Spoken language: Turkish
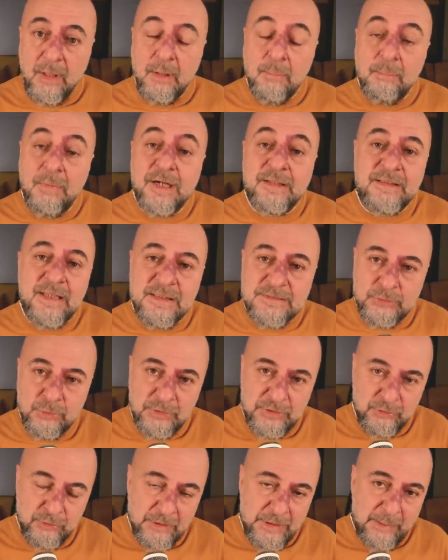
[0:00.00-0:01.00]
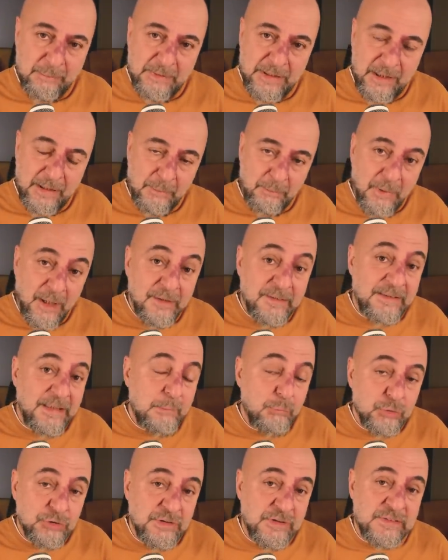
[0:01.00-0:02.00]
Mart'tan sonraki dönemde yani
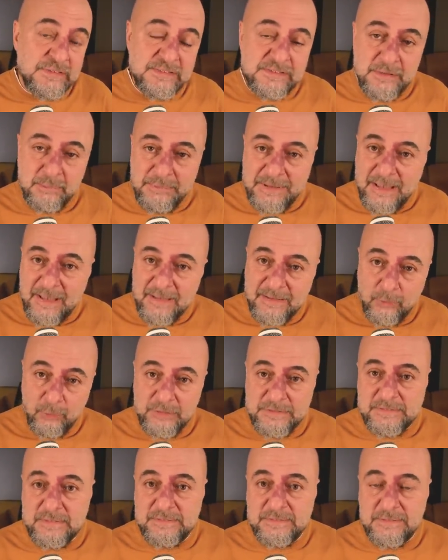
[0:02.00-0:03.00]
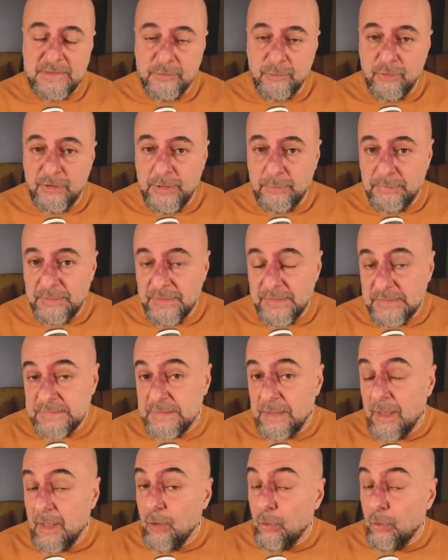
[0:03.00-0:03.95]
Mart-Temmuz arasında bir yerde o istatistikleri görebiliriz.